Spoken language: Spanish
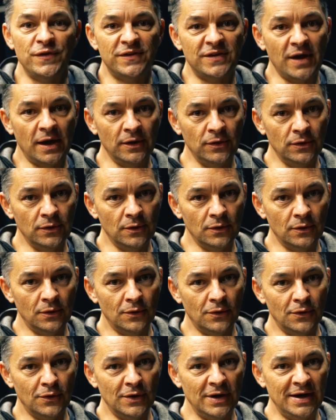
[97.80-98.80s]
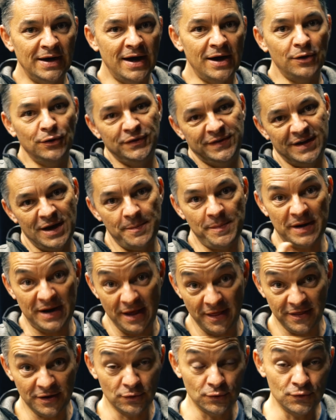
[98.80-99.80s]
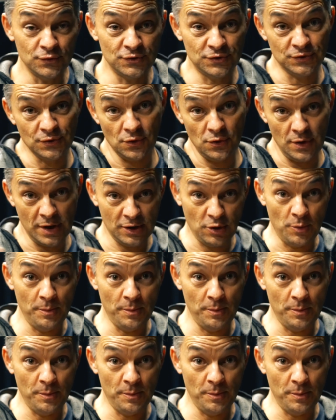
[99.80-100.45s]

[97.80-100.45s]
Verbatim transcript: usando la otra para hacer un solo